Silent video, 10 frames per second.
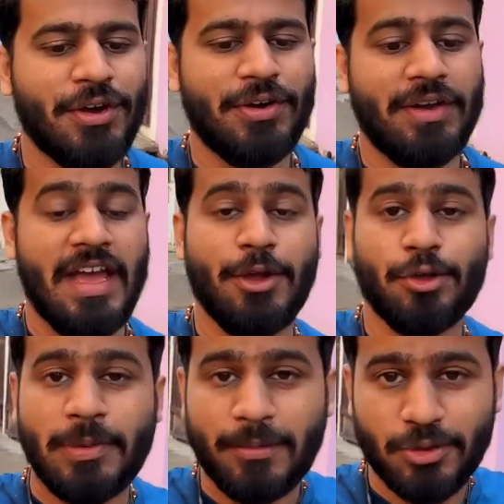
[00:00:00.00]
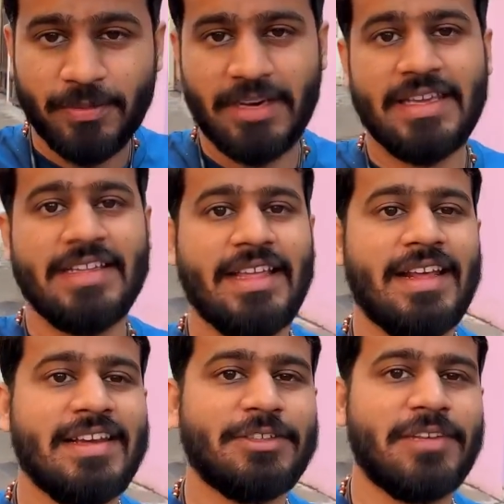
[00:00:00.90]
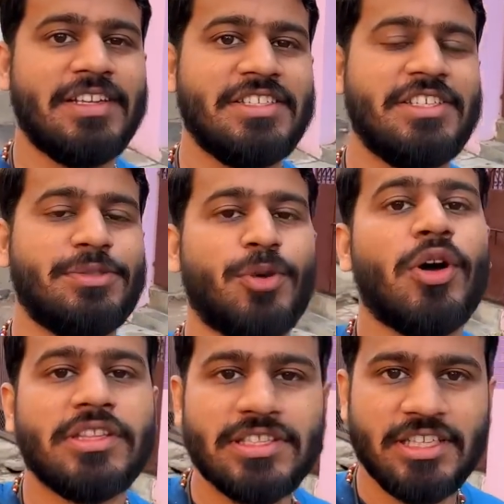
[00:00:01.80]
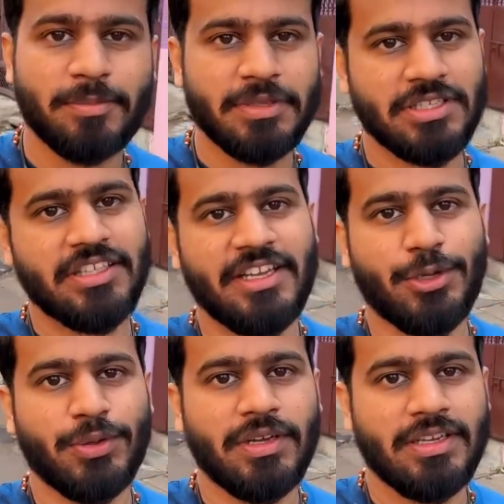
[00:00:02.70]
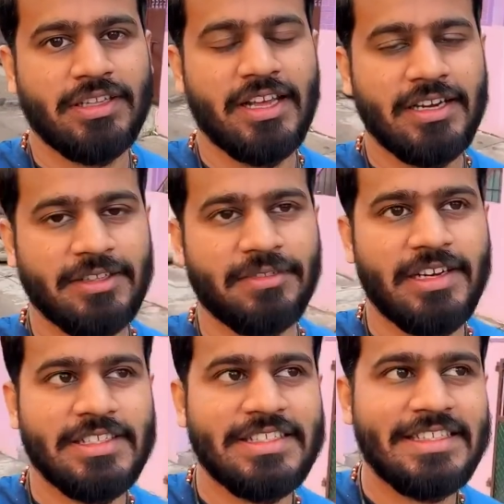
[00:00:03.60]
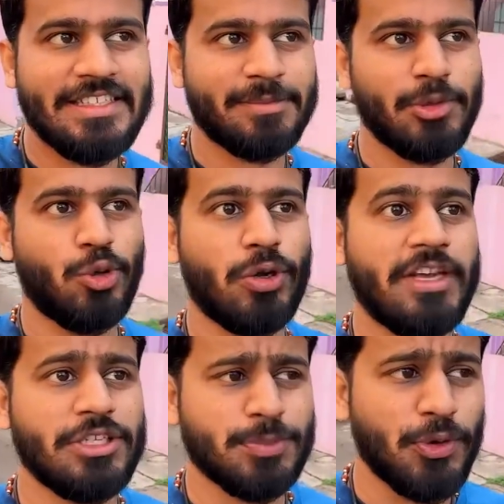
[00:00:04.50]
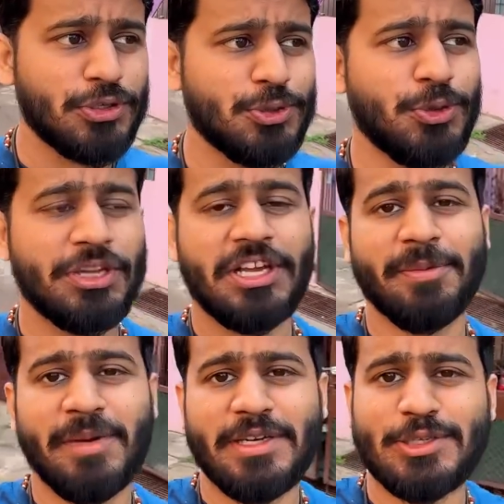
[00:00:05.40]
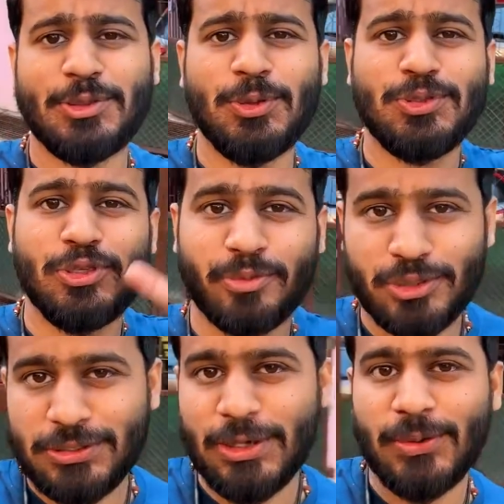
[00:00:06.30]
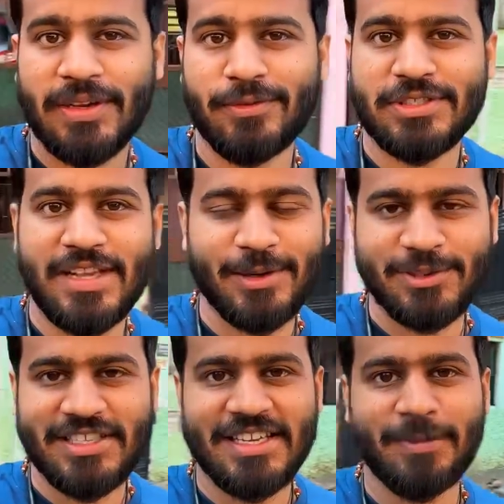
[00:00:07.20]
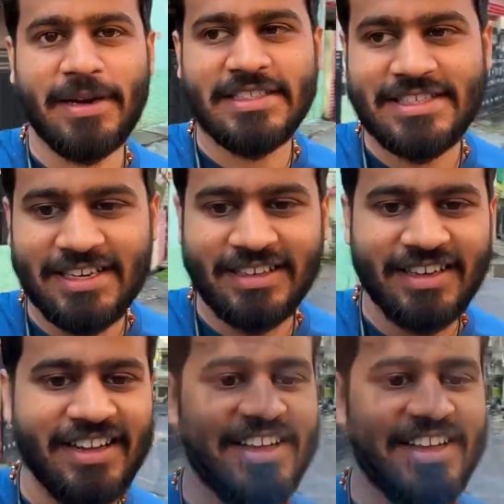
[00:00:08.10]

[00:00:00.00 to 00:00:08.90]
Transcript: और आई होप आपको हमारा केदारनाथ वाला सीरीज़ बहुत ही ज़्यादा पसंद आया होगा केदारनाथ वाले सीरीज़ में लोगों का रिस्पॉन्स लोग के कमेंट्स लोग जो इमोशनल हो गए वो सारा कुछ देख के बड़ा अच्छा लगा